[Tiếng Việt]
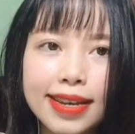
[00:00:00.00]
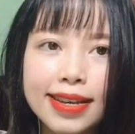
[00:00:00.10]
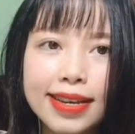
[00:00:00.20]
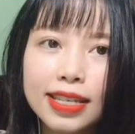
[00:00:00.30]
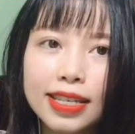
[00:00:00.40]

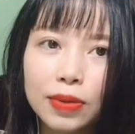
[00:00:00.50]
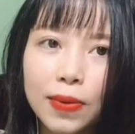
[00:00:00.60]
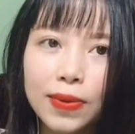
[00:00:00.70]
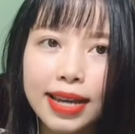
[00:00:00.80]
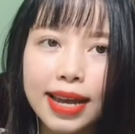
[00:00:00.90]
Chiều tối
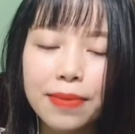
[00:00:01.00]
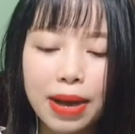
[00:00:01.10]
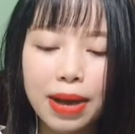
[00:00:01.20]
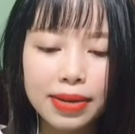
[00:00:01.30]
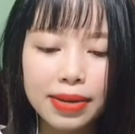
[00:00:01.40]
ngày
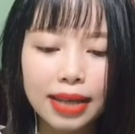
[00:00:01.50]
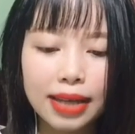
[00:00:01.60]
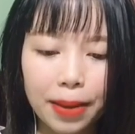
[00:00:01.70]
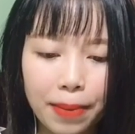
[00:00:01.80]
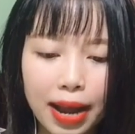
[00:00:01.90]
30 tháng
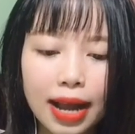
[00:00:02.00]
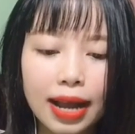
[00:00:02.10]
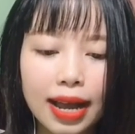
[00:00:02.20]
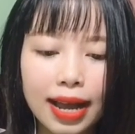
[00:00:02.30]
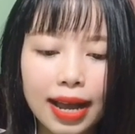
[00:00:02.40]
3,
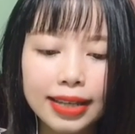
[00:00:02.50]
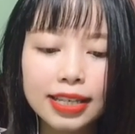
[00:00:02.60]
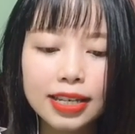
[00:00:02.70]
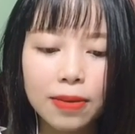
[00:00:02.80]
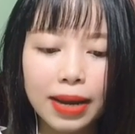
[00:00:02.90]
anh Trịnh
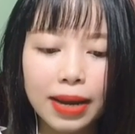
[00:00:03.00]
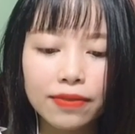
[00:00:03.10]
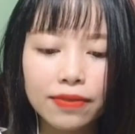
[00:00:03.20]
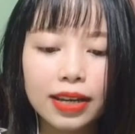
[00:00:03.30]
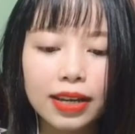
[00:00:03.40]
Ngọc Anh
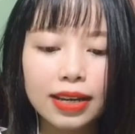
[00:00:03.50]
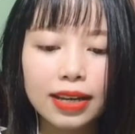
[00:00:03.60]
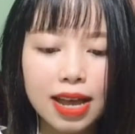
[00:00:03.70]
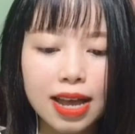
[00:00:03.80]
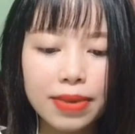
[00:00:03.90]
về đến
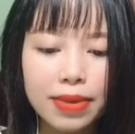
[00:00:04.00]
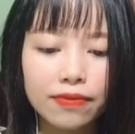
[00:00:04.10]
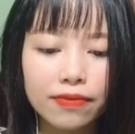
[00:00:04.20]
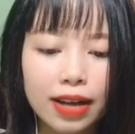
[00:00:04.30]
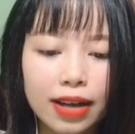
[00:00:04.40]
Thái Bình
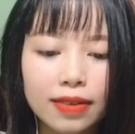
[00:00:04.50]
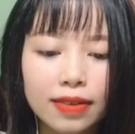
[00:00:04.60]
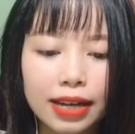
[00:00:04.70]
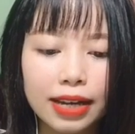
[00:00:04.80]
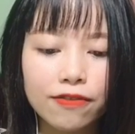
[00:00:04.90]
và được
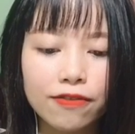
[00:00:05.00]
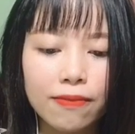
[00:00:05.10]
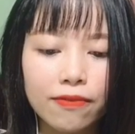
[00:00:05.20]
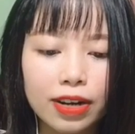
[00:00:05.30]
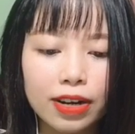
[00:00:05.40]
anh Phạm
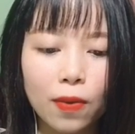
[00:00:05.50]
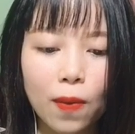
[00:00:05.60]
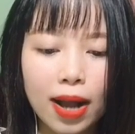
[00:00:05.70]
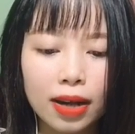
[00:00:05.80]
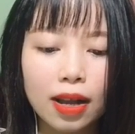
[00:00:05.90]
Văn Quang,